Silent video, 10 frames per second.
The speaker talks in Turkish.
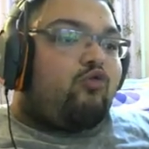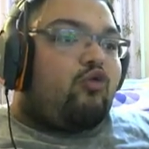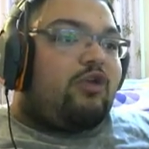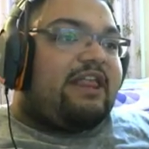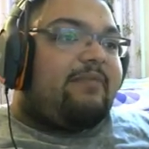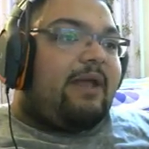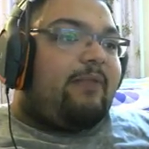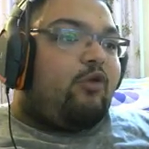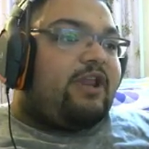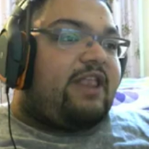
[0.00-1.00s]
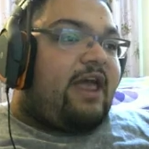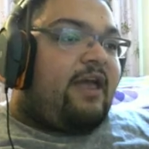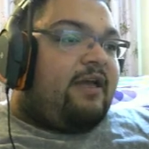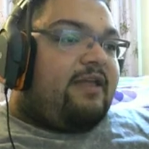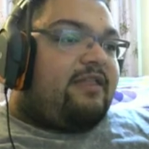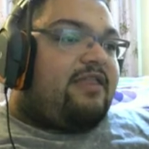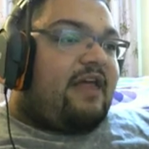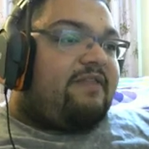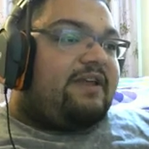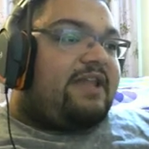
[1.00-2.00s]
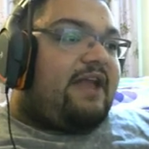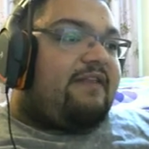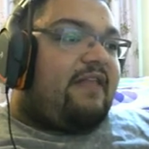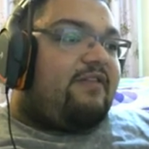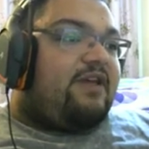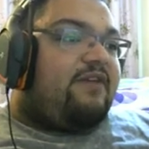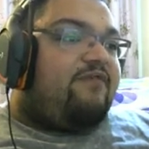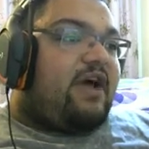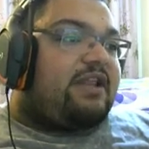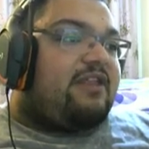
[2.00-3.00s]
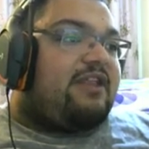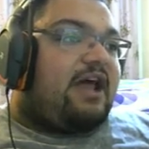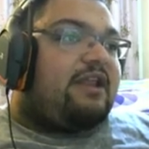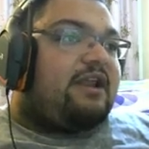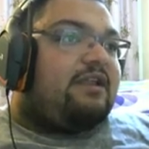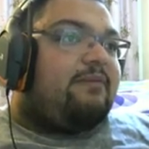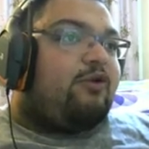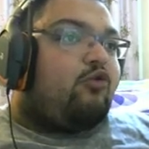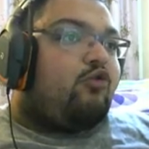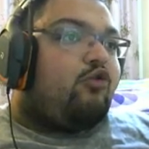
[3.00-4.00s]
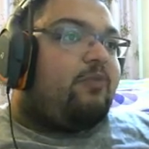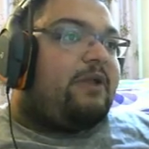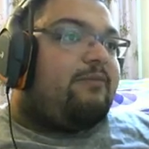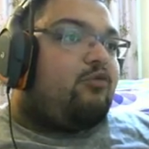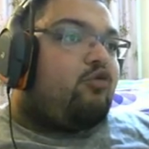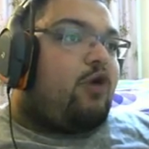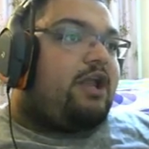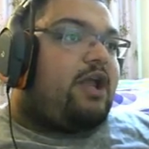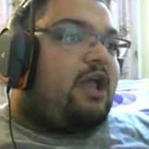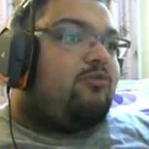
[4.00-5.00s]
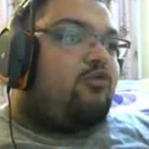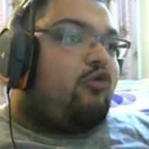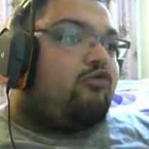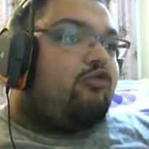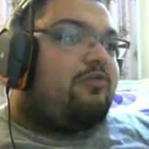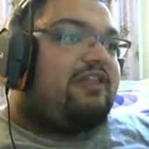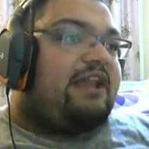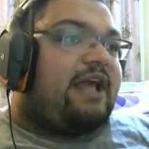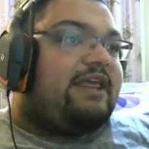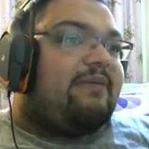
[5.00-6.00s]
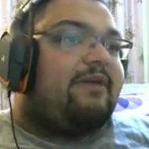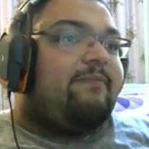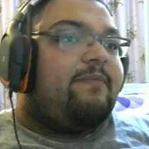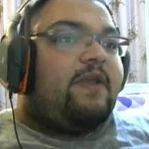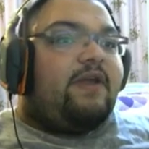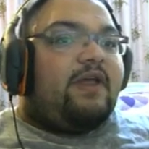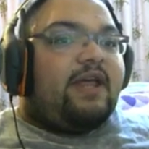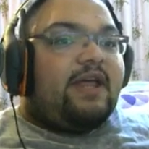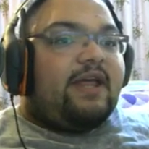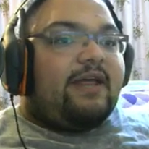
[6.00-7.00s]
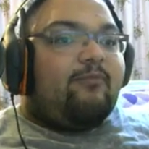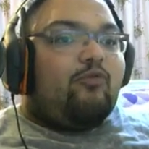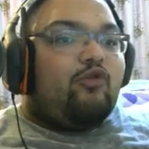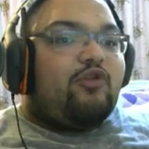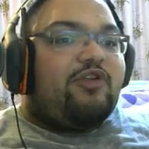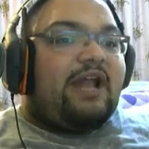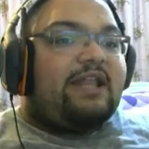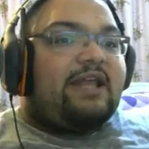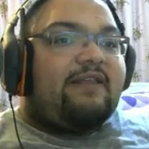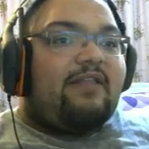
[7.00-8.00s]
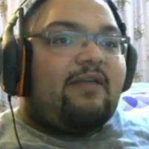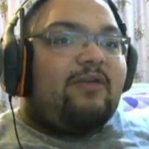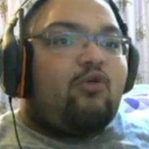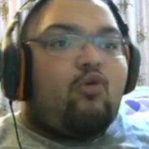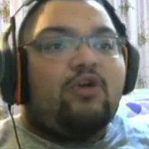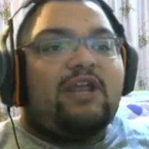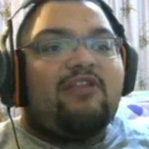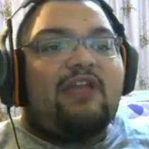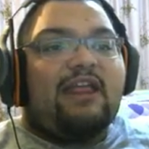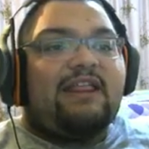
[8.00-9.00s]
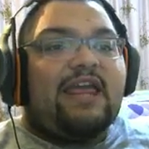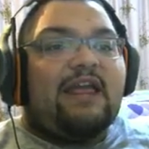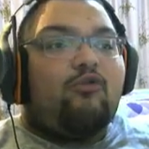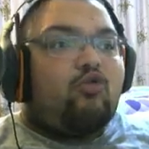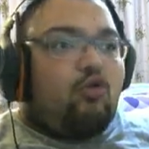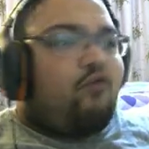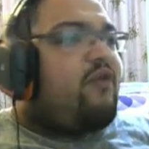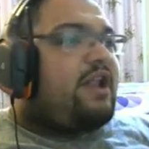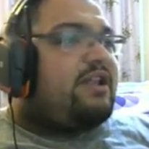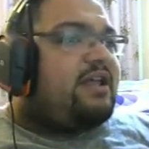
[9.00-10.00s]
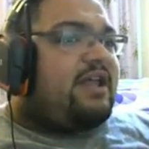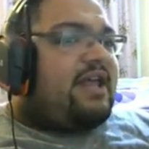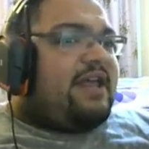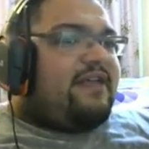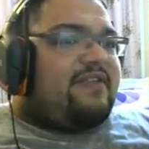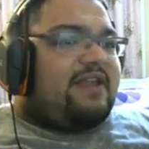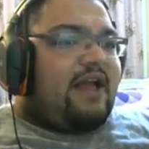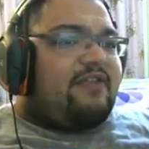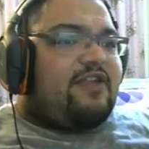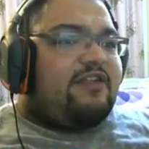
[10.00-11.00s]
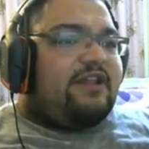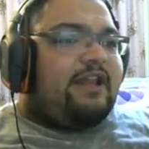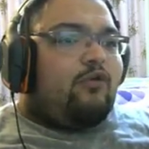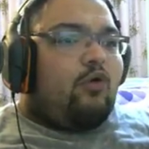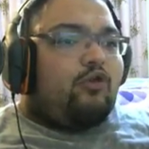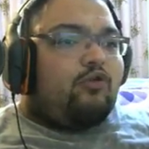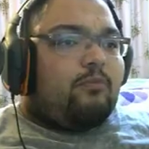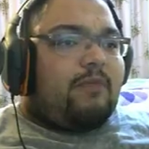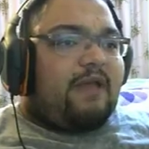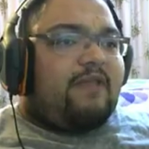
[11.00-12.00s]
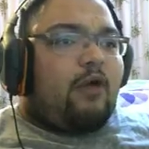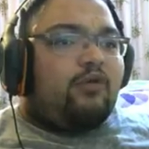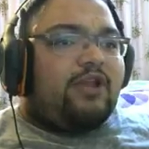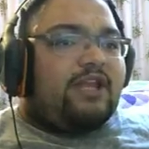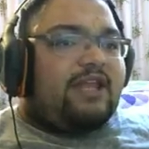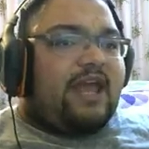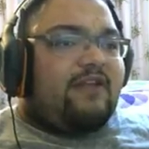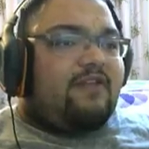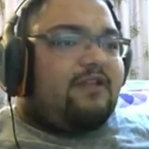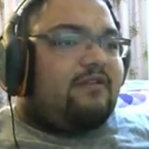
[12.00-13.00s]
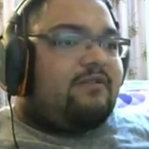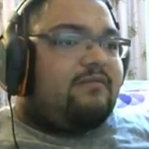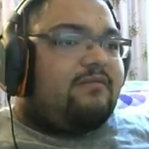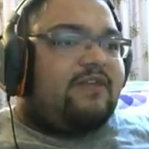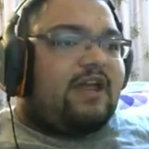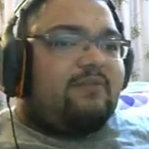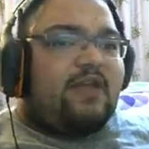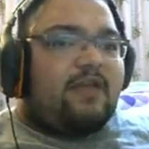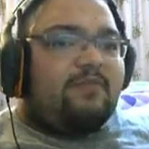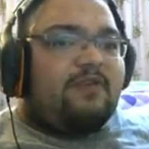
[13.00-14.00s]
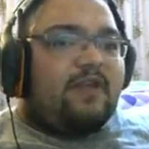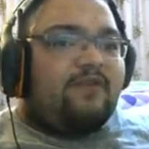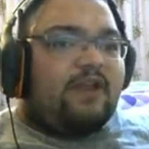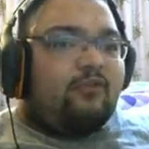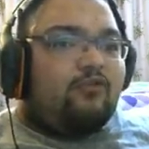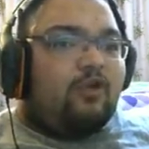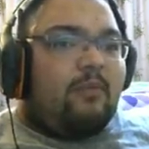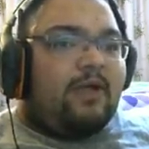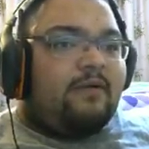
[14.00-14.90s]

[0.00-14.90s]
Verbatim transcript: düşük ihtimal. Bu arada sandıklardan e, farklı silahlar alabiliyorsunuz. Benim şu an almış olduğum silah gibi. E, bu silahlarda tabii ki oynayışa etki ediyor. Çok farklı silah çeşitleri gördüm. Ben daha oynayalı gerçi yarım saat bir saat falan oluyor ama